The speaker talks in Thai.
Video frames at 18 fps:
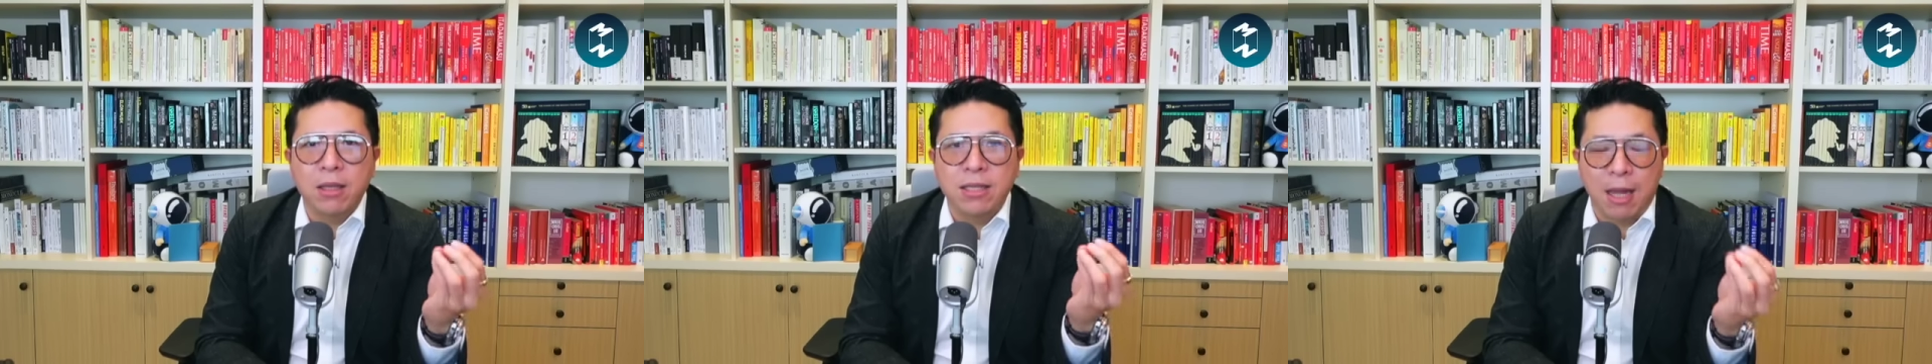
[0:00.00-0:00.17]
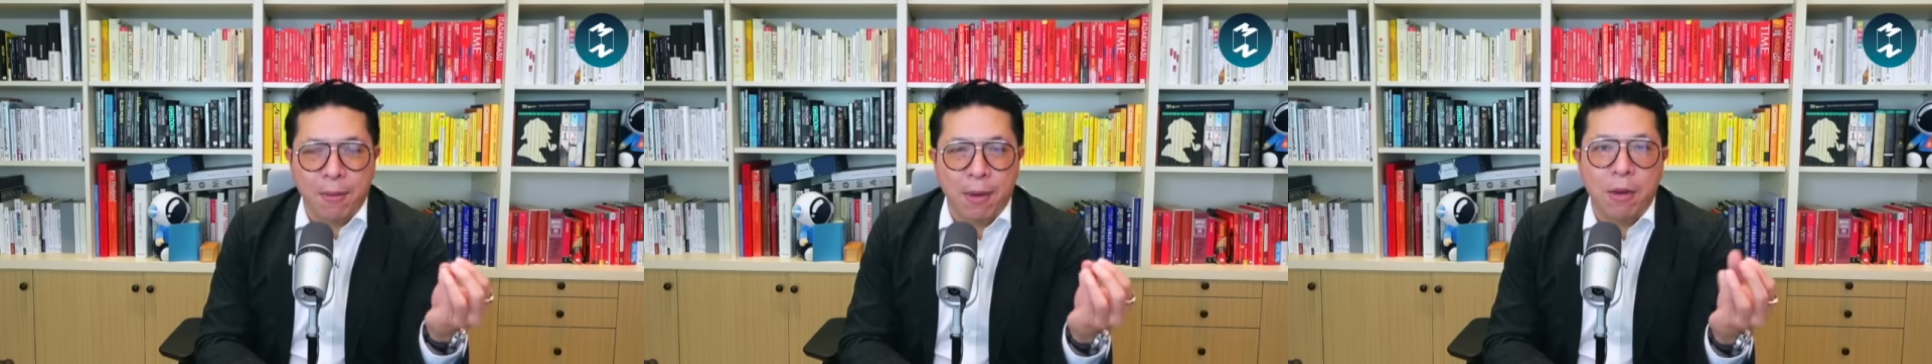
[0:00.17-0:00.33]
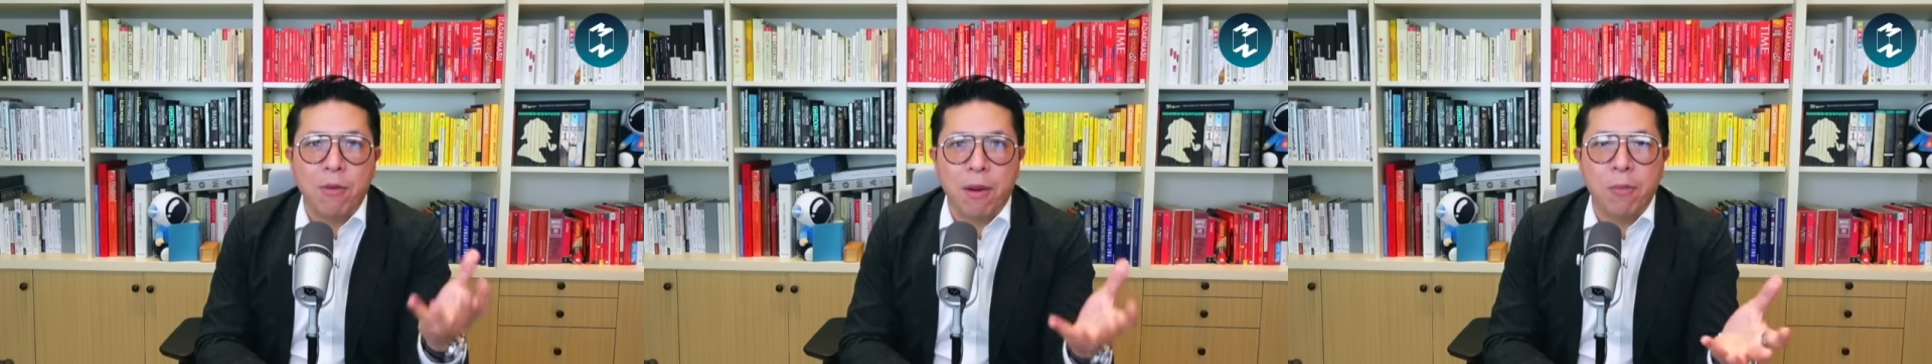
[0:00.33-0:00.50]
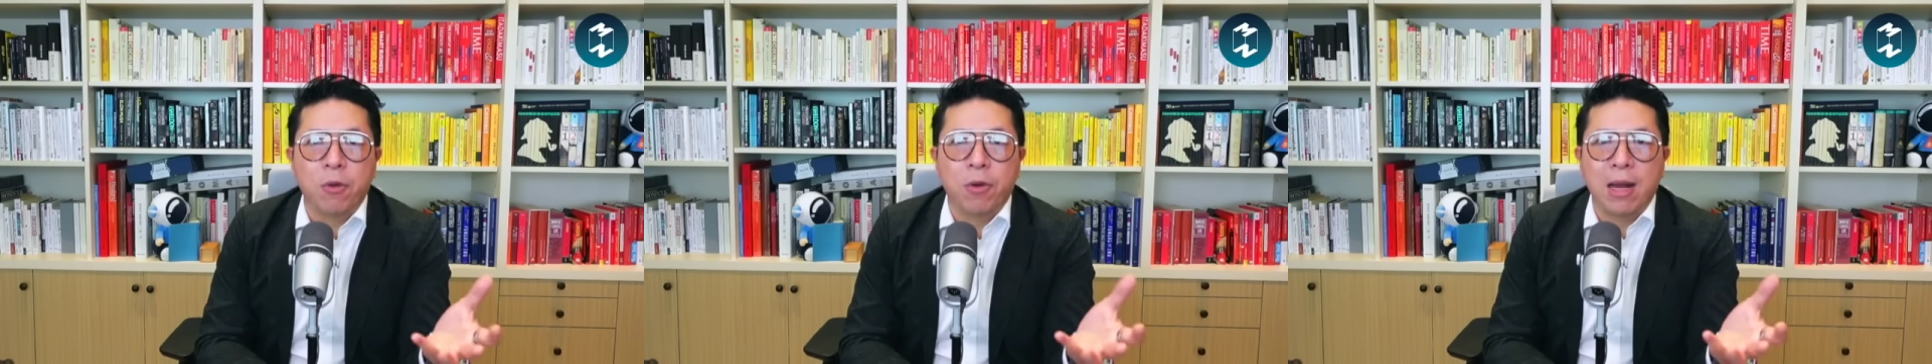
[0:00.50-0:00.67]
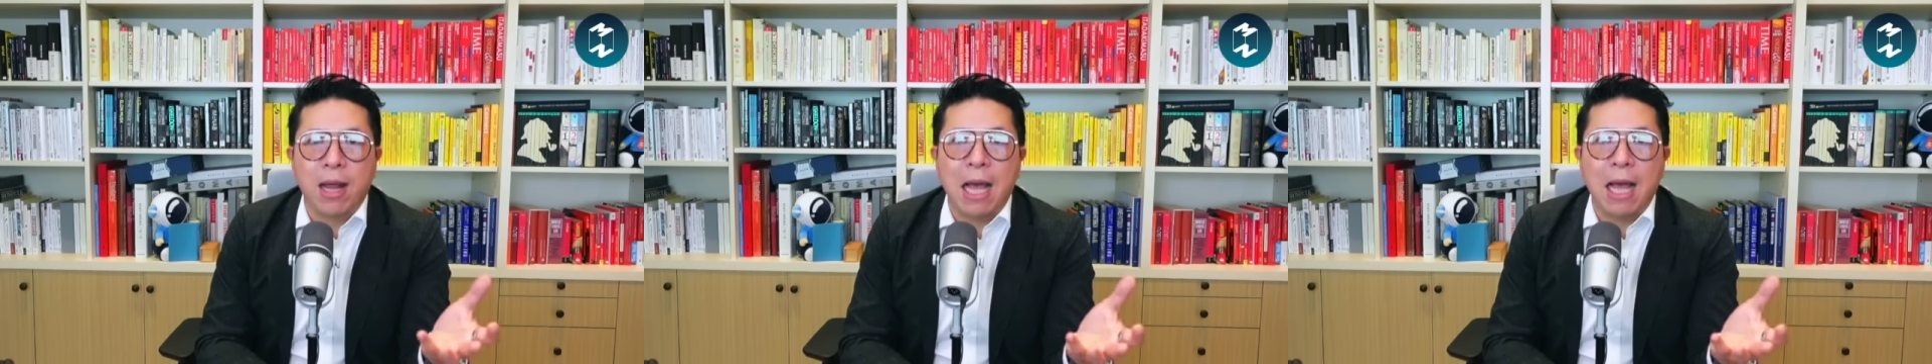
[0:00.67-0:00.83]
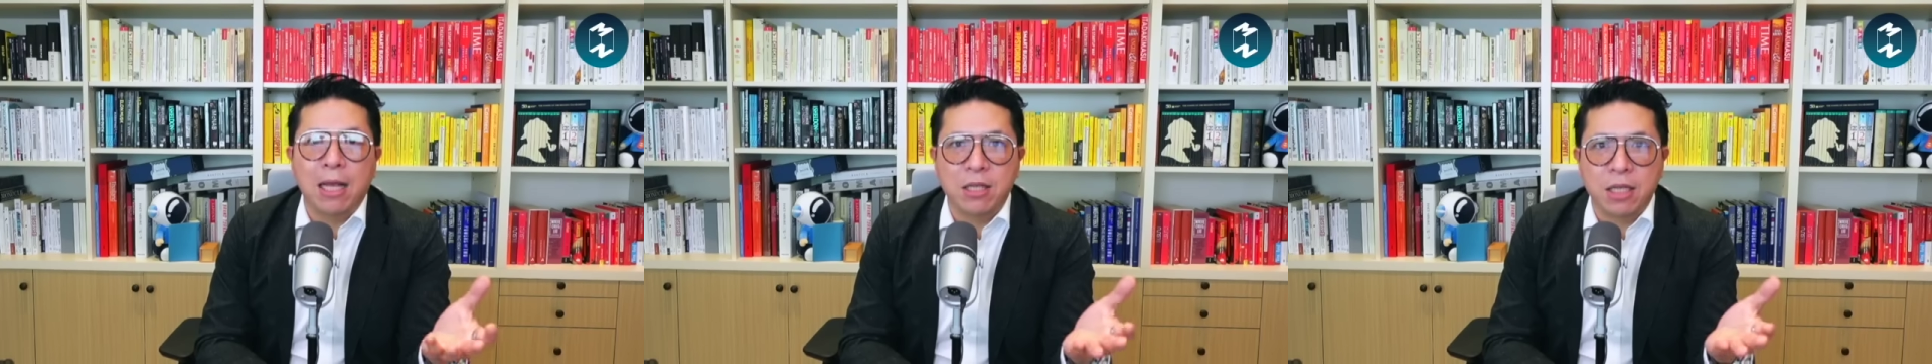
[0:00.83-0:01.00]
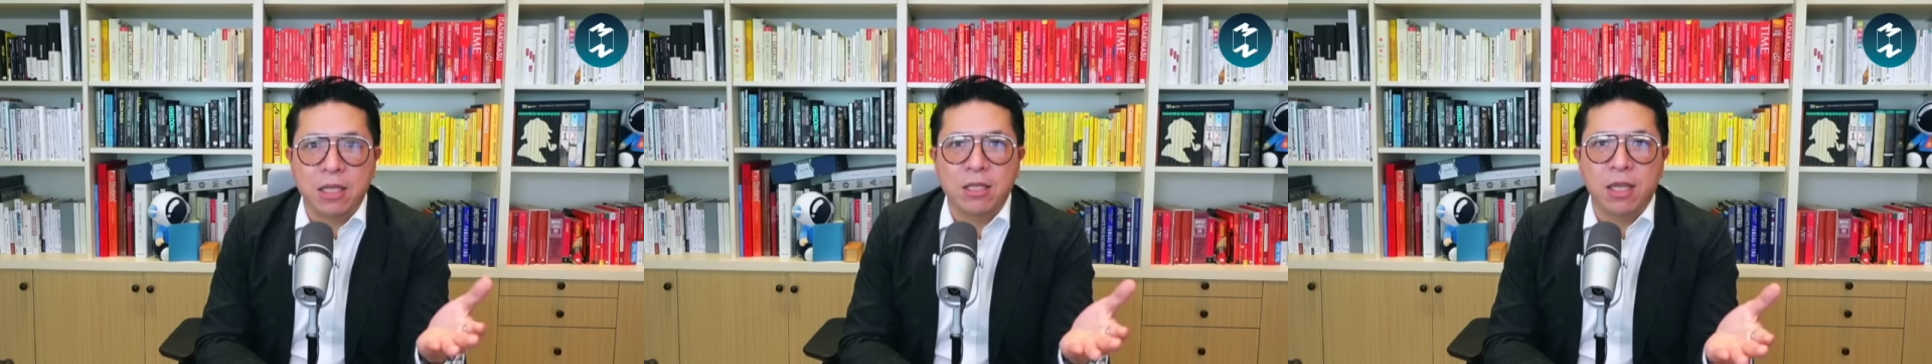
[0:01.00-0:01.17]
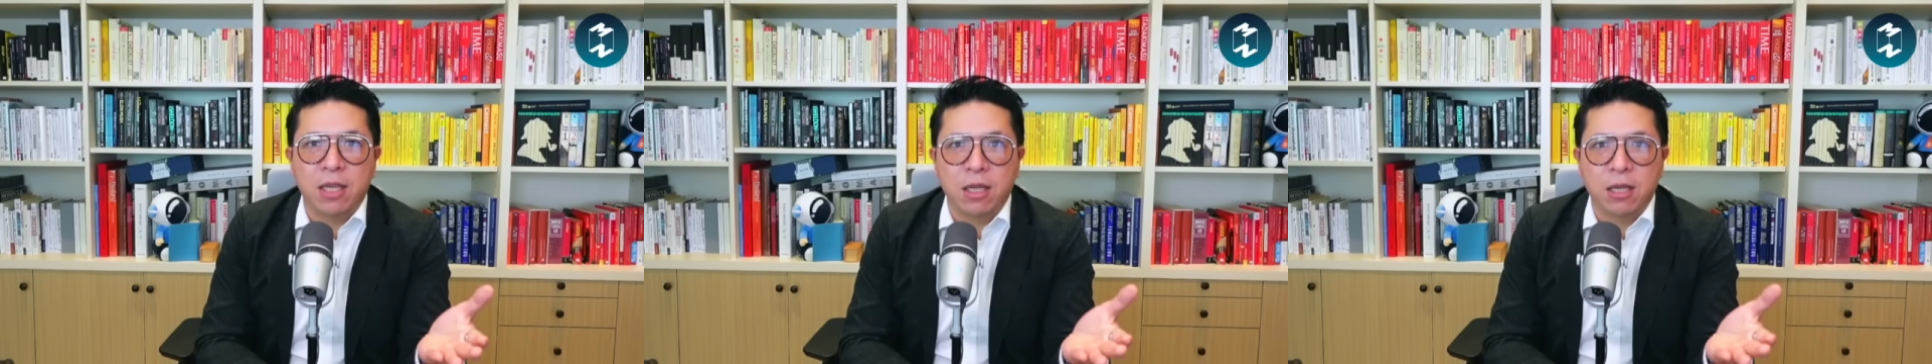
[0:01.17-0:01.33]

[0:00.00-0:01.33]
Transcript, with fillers: สามารถวัดผลได้จริ